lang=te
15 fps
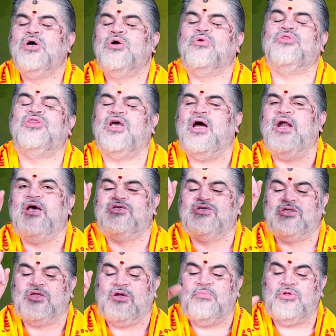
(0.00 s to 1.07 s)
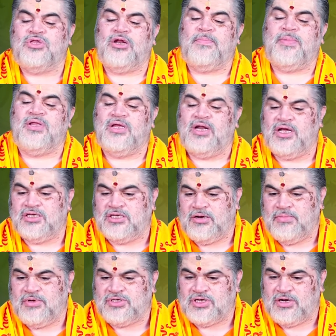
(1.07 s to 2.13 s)
కృతికా నక్షత్రం మొదటి పాదానికి
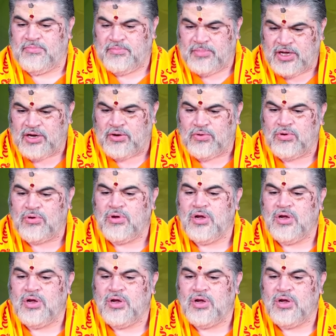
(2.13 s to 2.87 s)
జన్మించిన మీరు